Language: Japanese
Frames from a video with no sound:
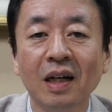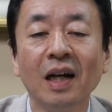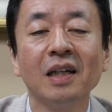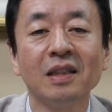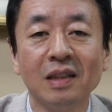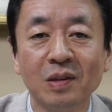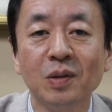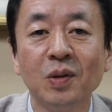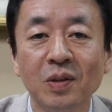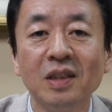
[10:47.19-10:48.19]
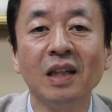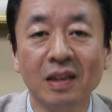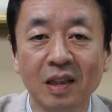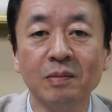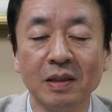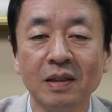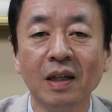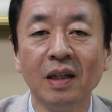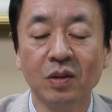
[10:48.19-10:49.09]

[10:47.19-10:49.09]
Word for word: 入ってくるようになってきます。